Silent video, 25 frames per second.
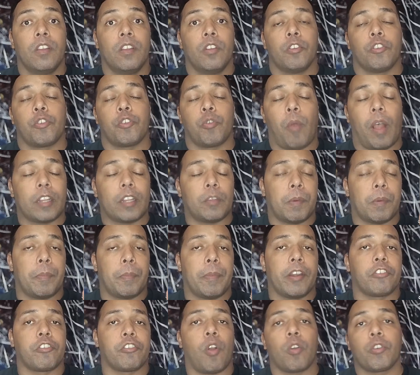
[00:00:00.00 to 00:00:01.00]
os quatro
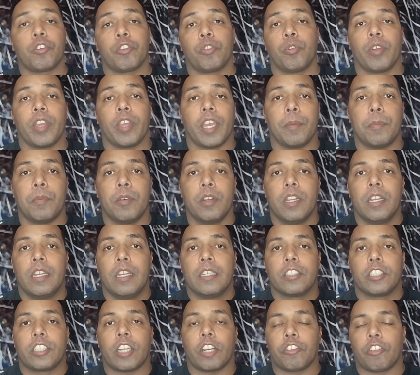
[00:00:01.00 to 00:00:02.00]
primeiros jogos do Remo
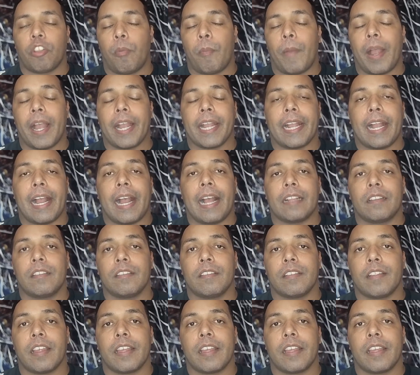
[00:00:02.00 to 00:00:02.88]
já estão marcados